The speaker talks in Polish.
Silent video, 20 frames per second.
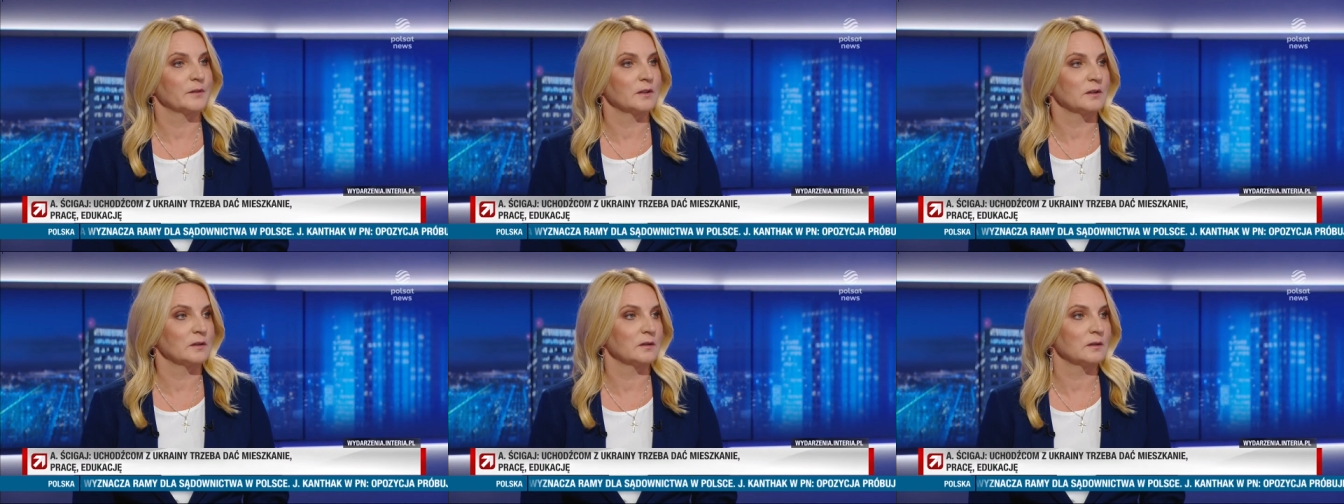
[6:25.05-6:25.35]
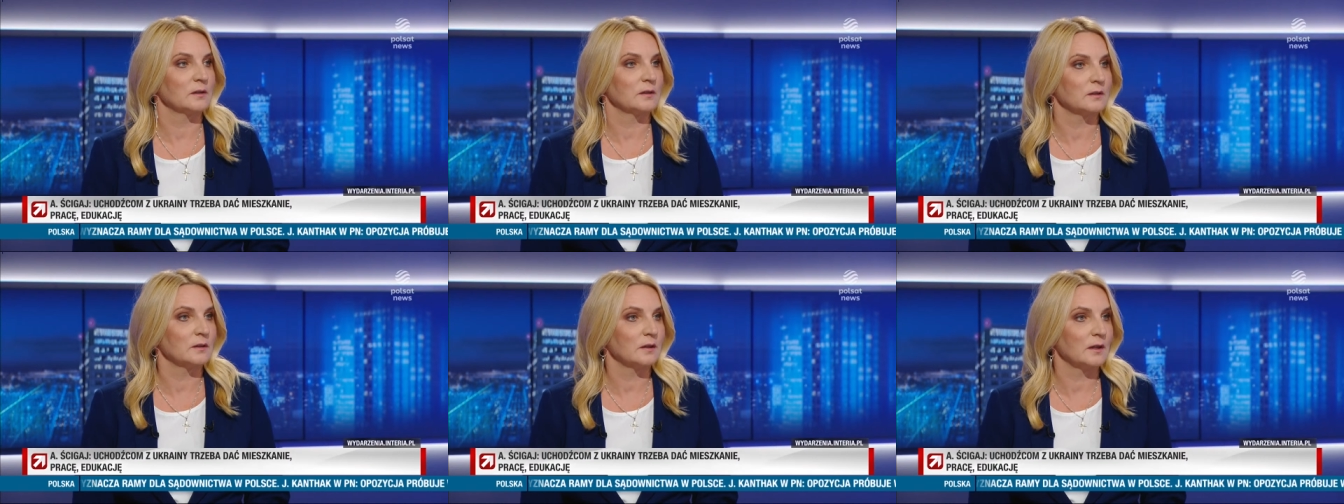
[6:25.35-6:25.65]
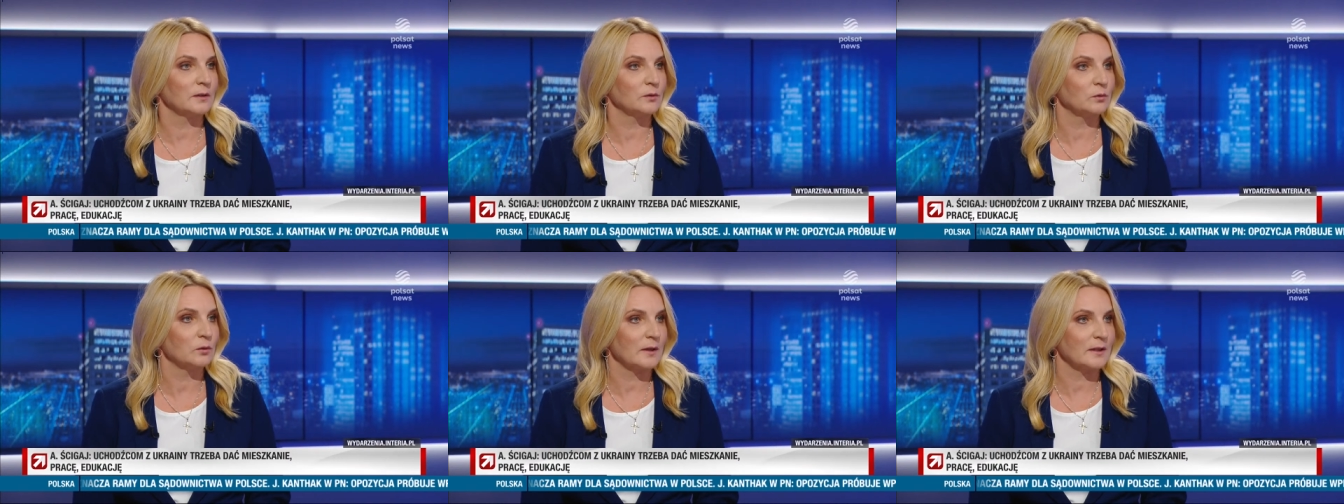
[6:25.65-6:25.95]
e,
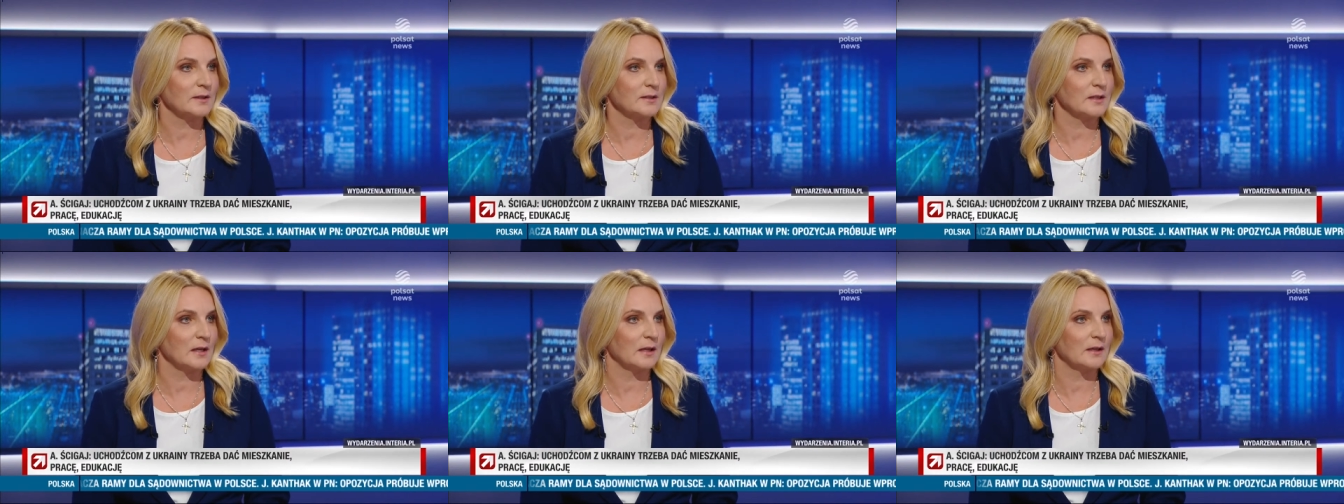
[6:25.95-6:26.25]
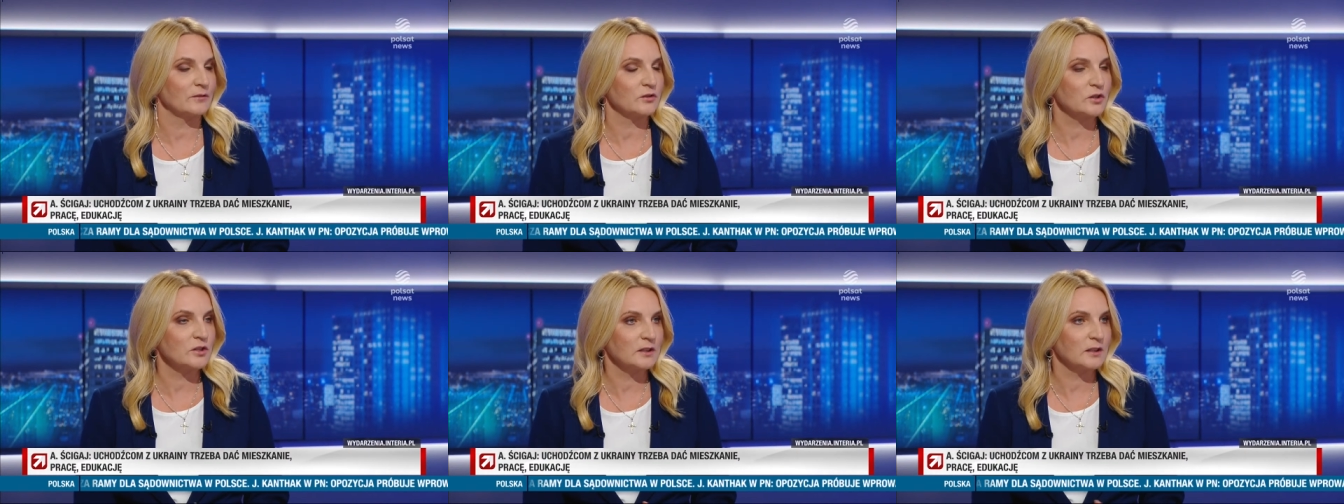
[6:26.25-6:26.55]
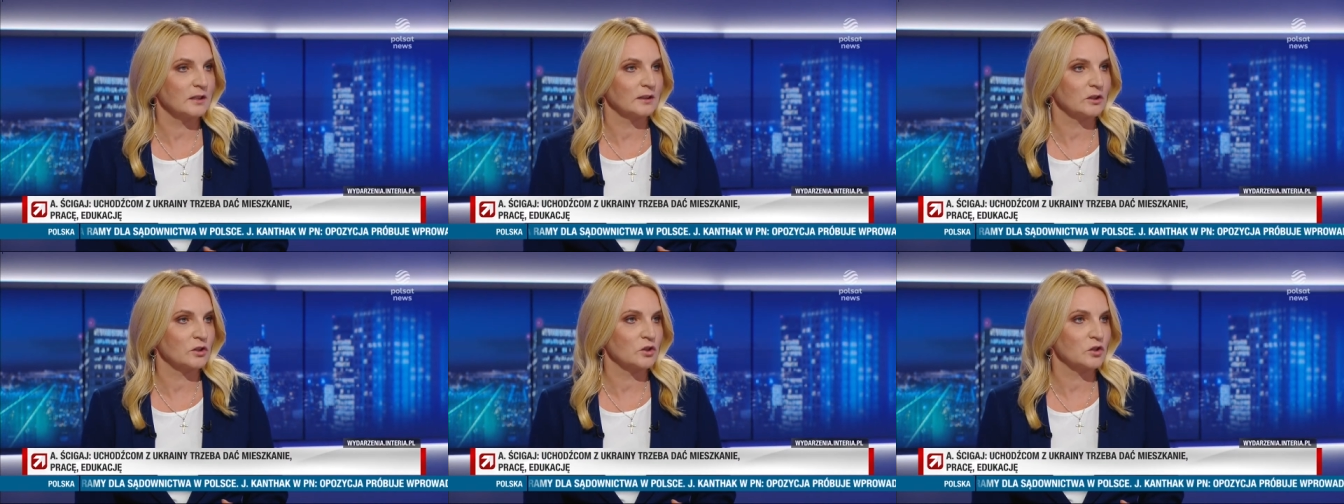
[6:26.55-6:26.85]
edukacja, ale
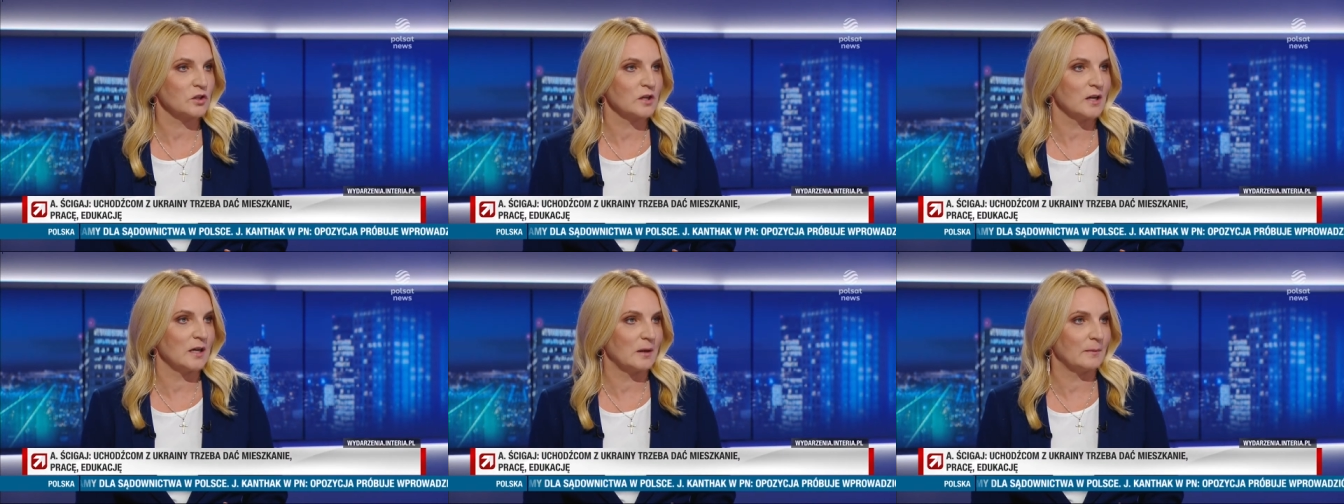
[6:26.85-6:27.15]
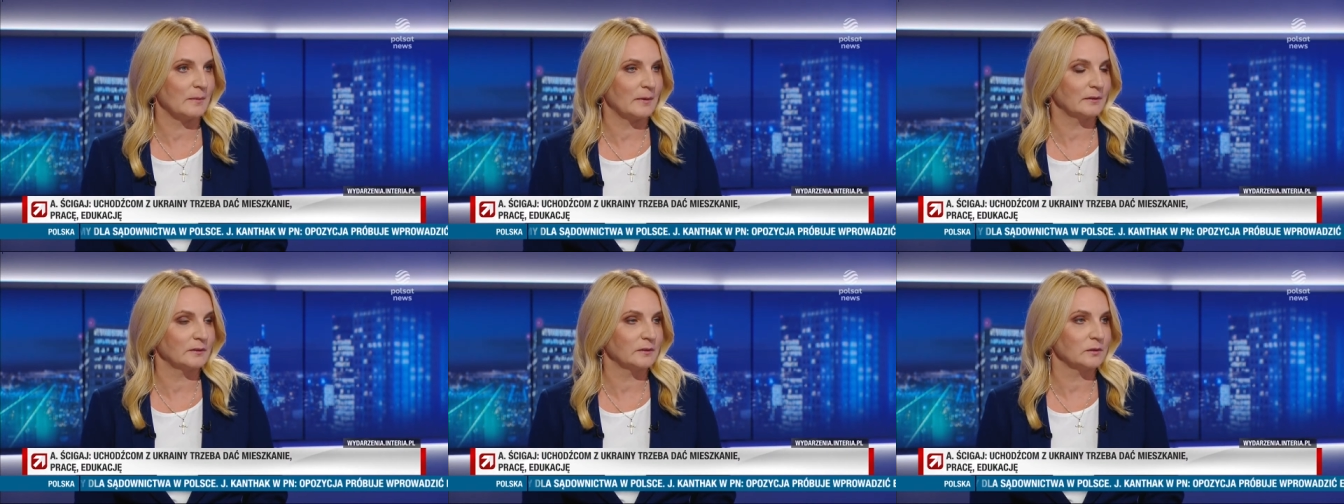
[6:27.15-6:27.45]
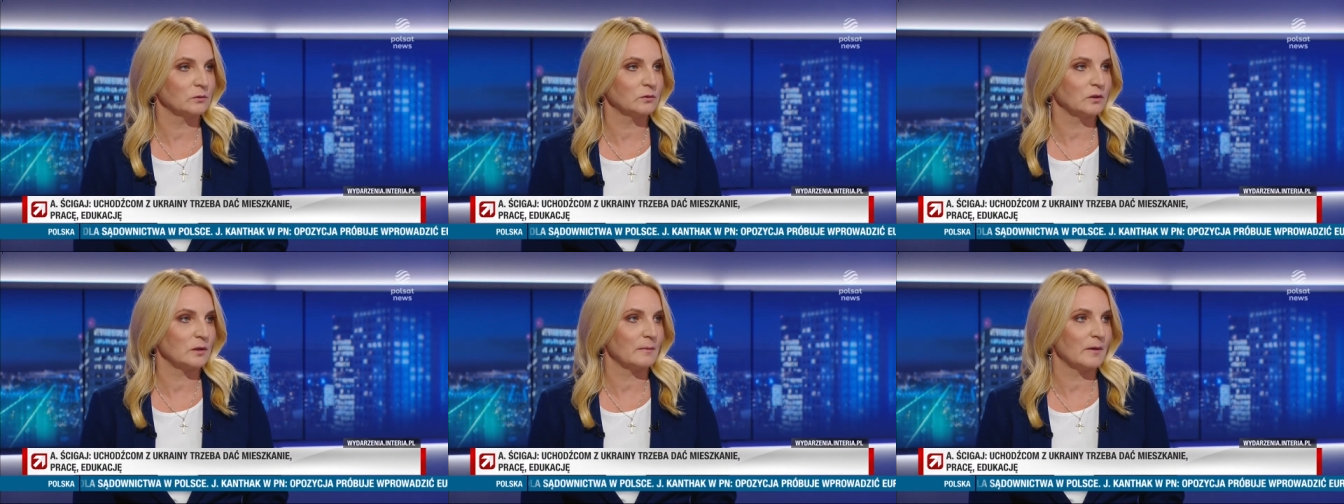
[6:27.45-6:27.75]
wszystkie te trzy elementy,
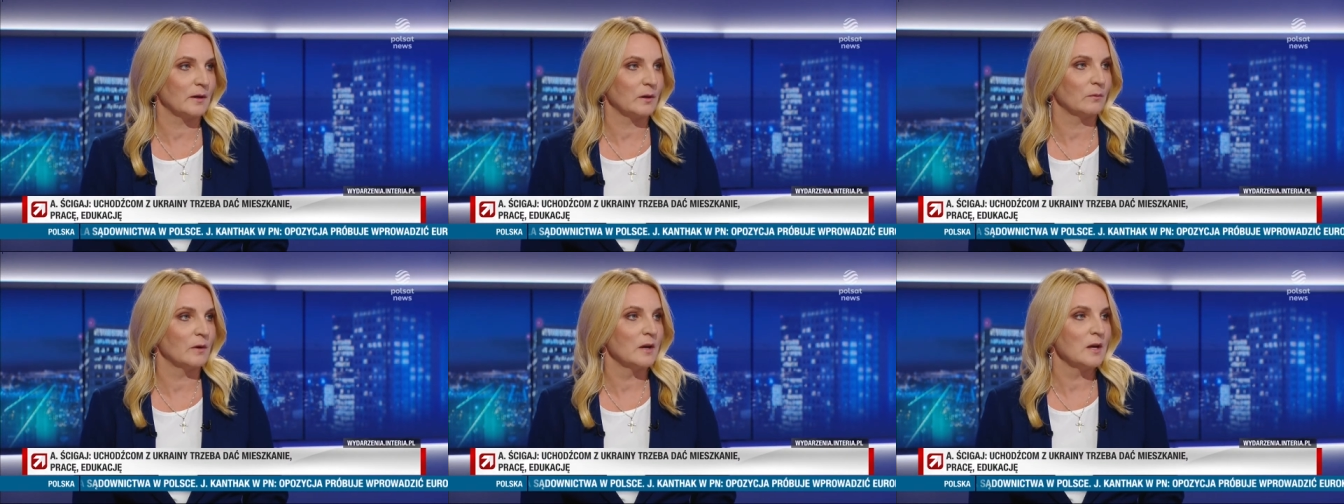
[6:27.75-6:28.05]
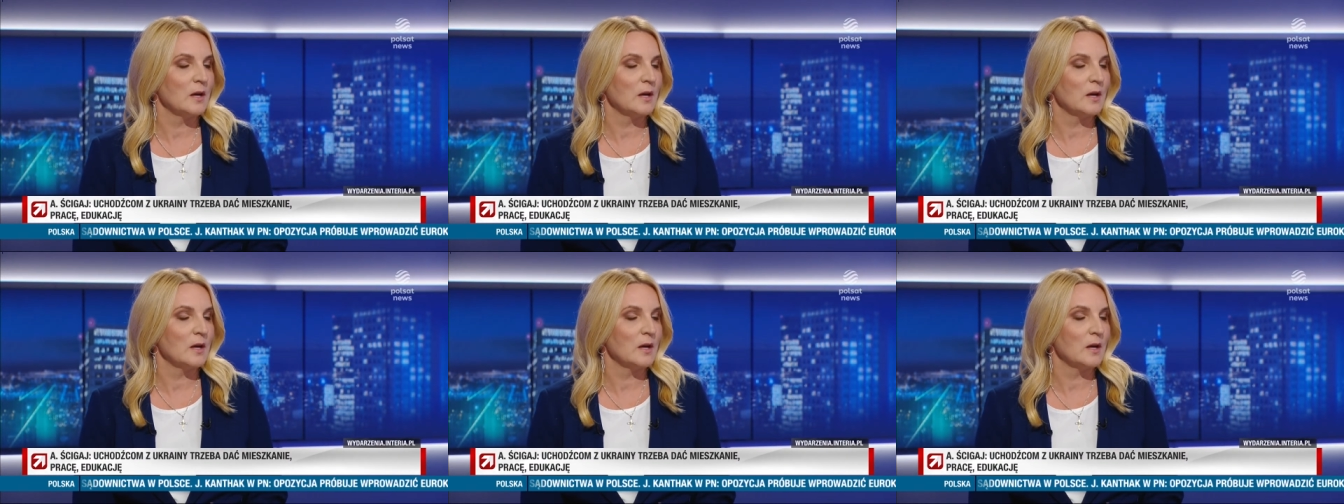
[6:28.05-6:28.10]
które mają